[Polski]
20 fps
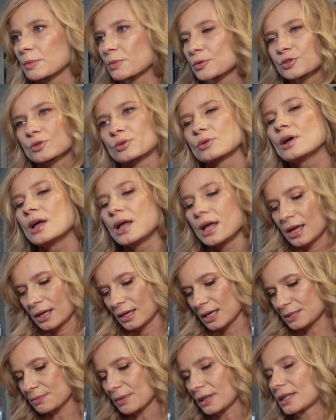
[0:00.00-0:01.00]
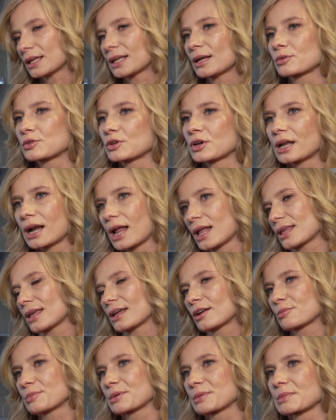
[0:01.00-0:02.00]
Po prostu jest materiał do
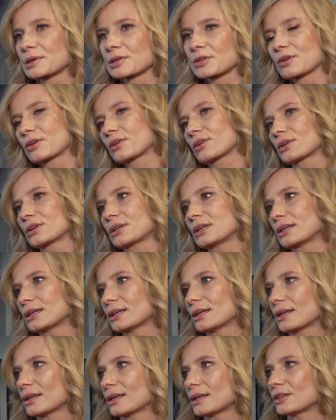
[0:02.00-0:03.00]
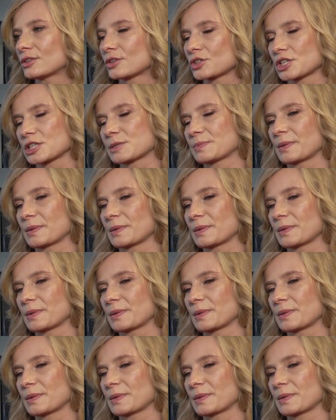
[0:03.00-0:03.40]
grania, robimy to i, e, i to się